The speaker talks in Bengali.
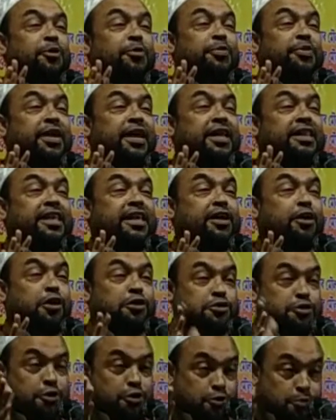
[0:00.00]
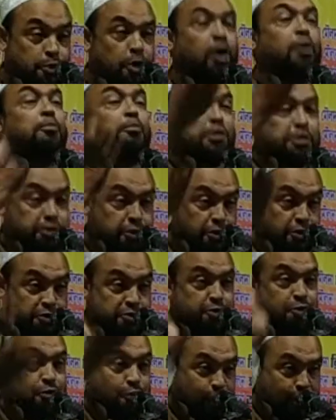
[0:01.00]
মধ্যে তিনি হজরত মোহাম্মদুর
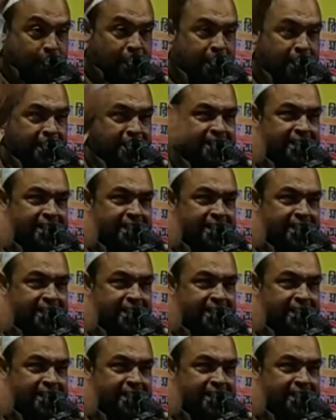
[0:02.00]
রসুল্লাহ